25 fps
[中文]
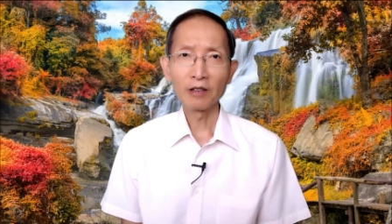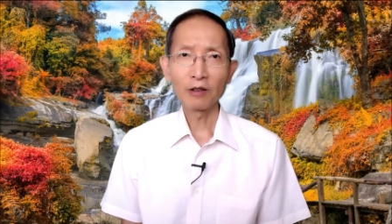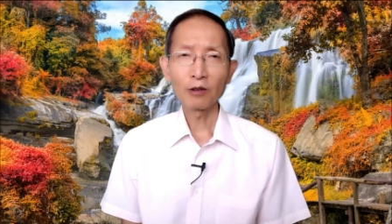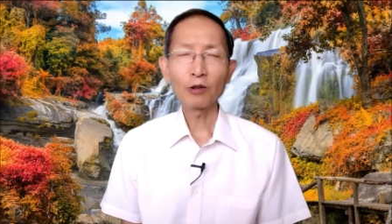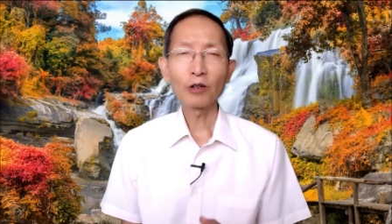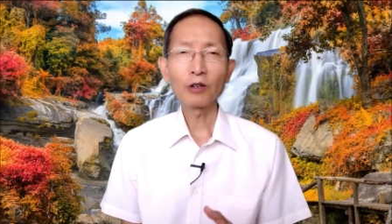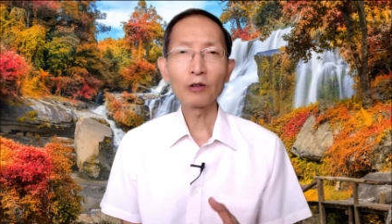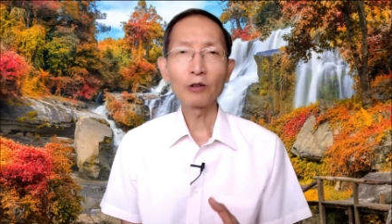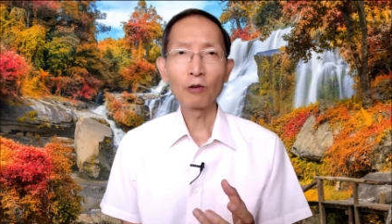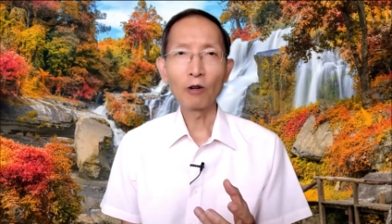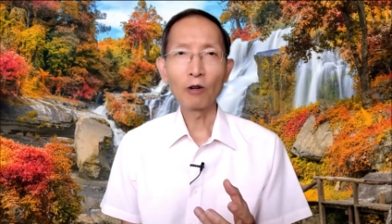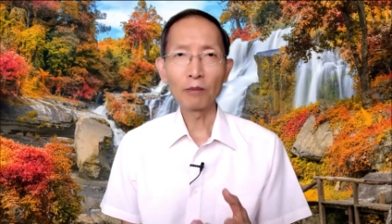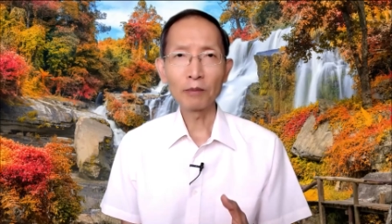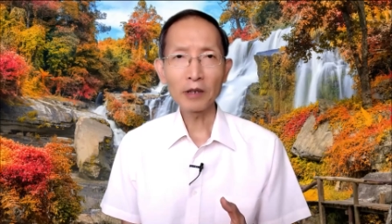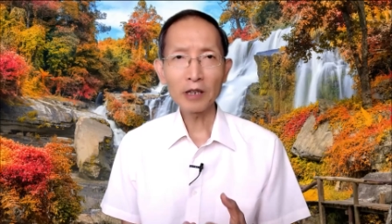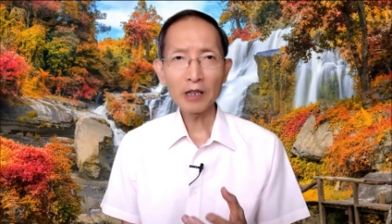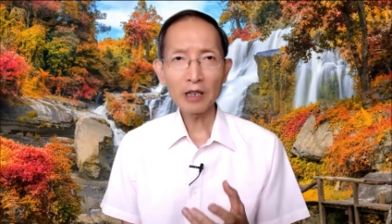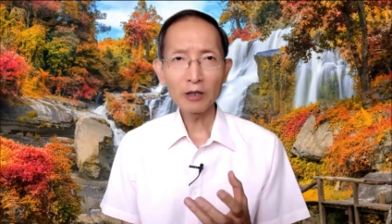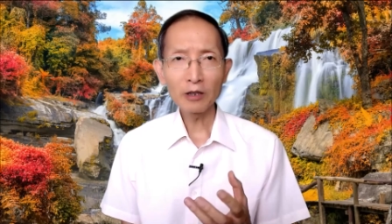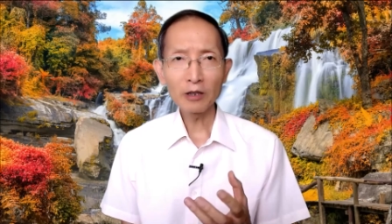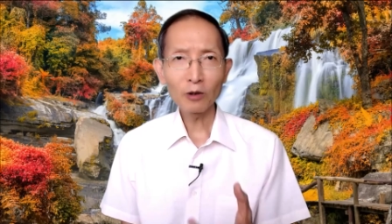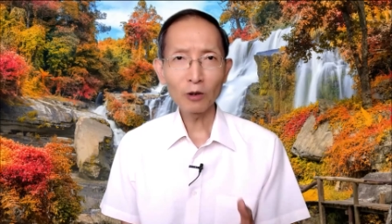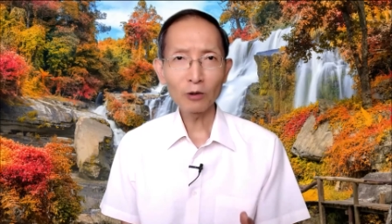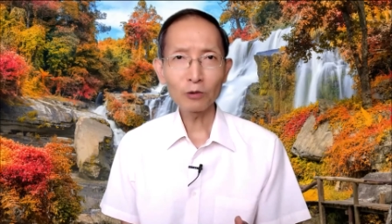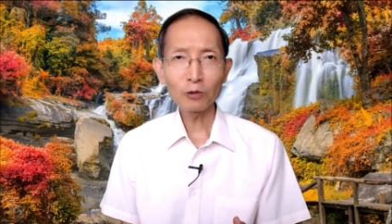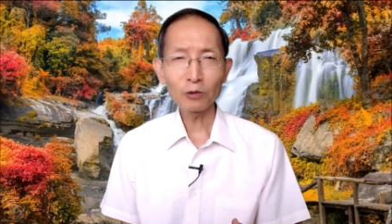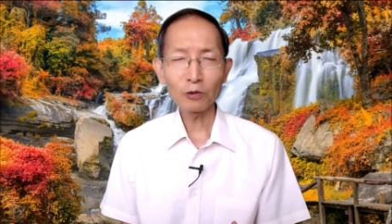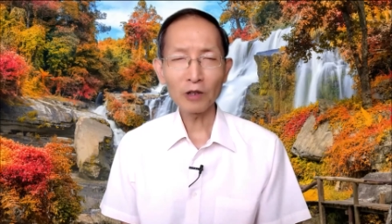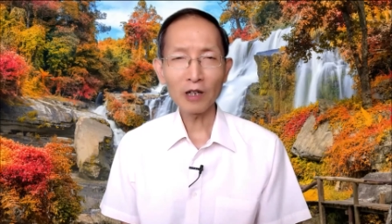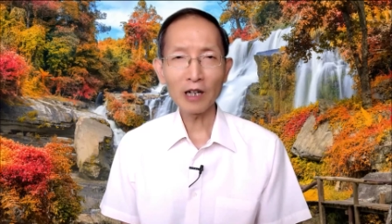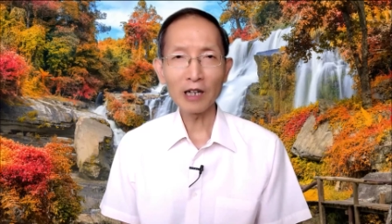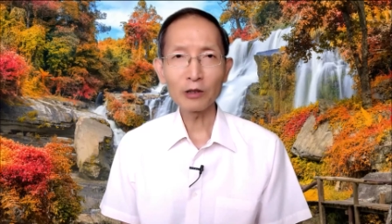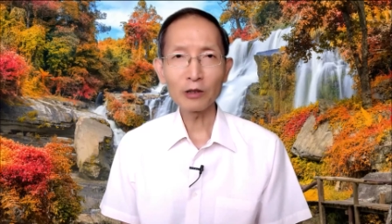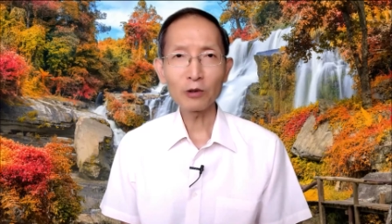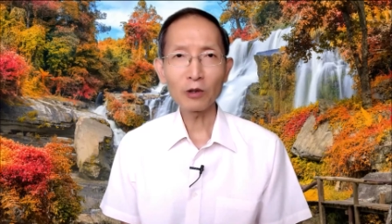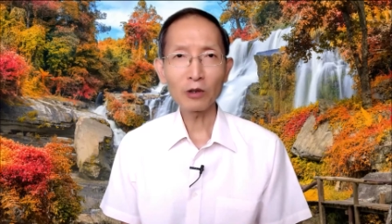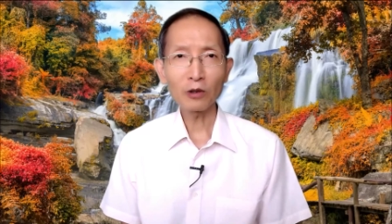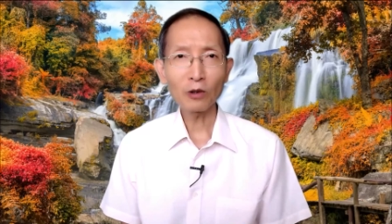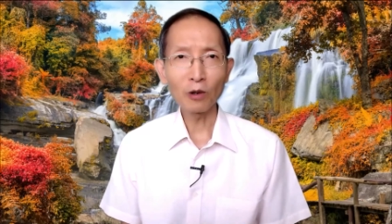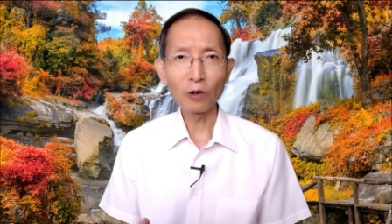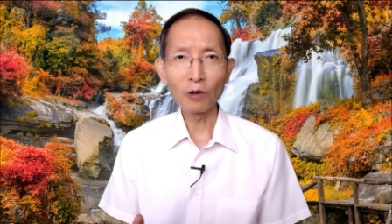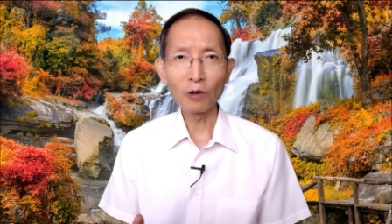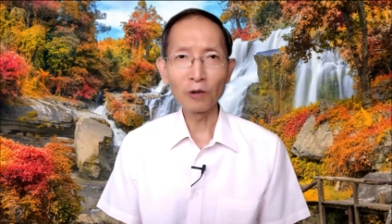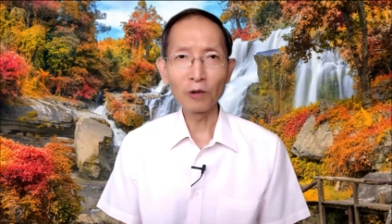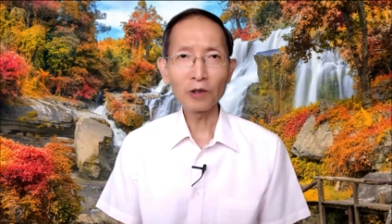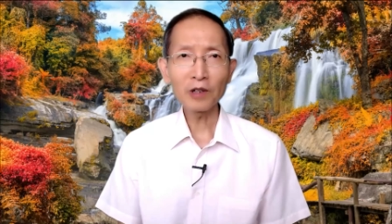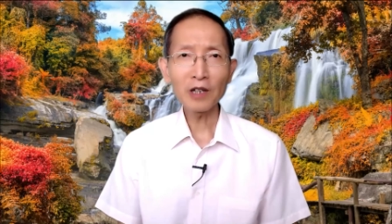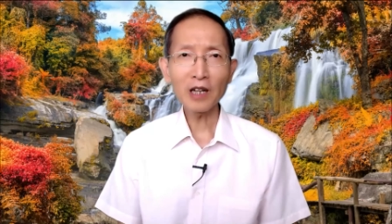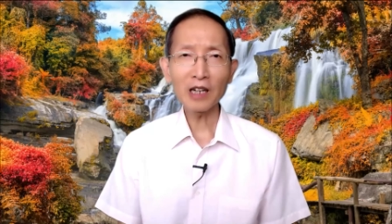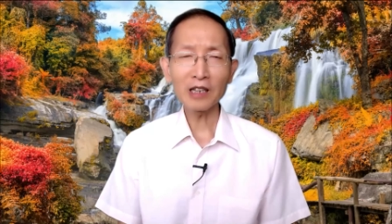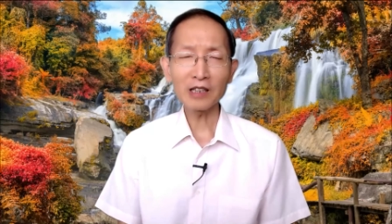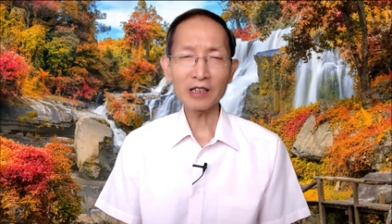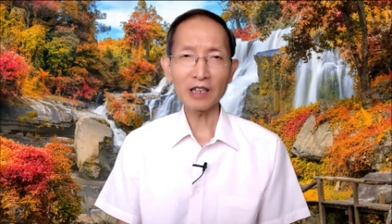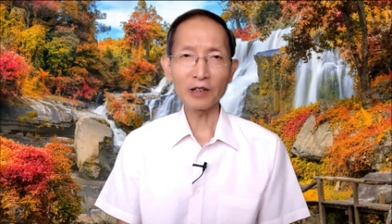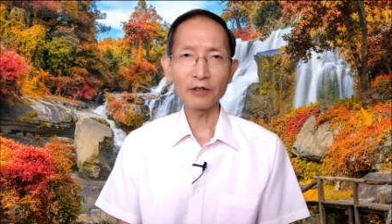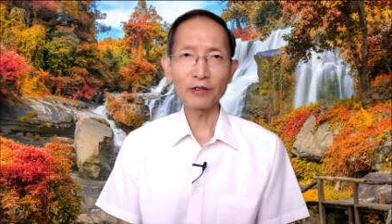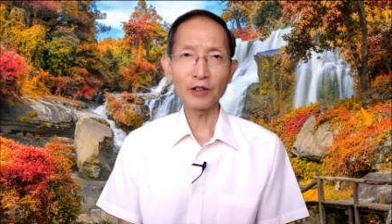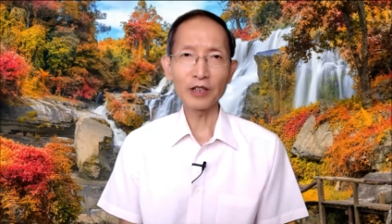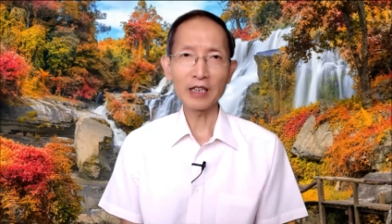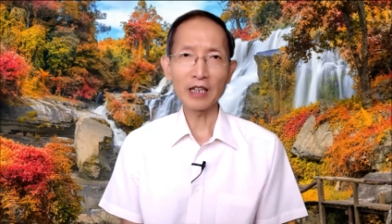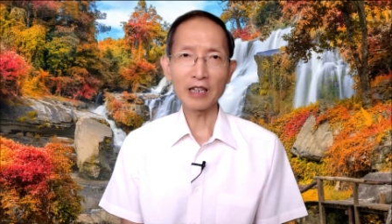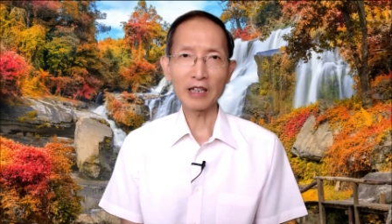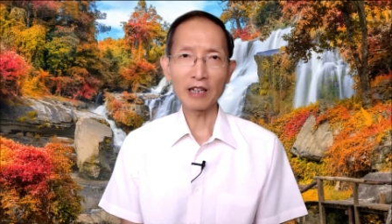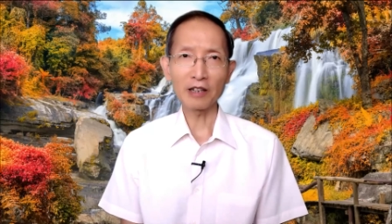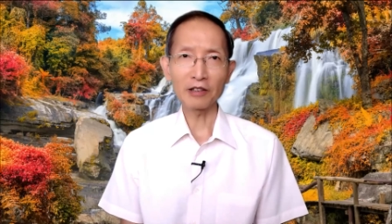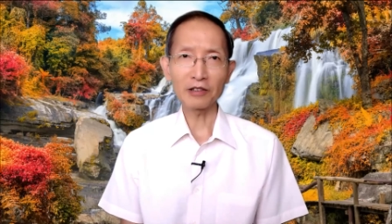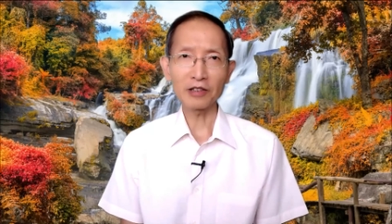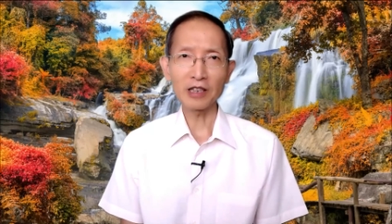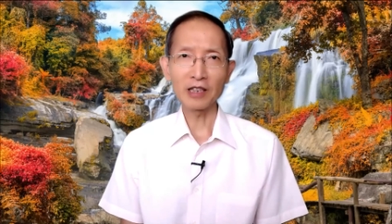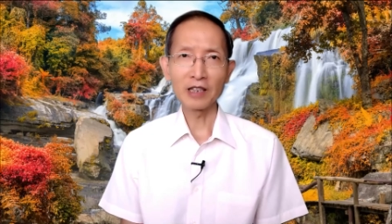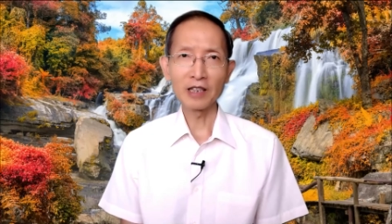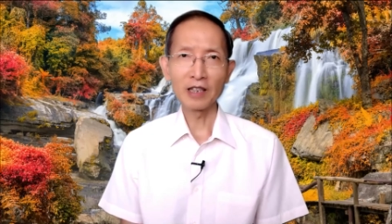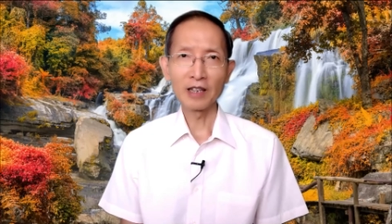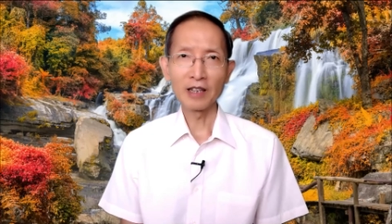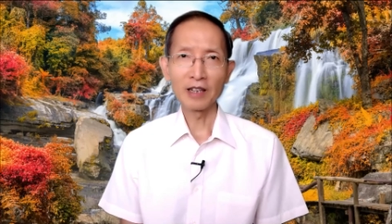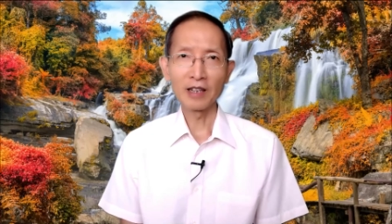对于我们跟从组的来说同样是非常要紧。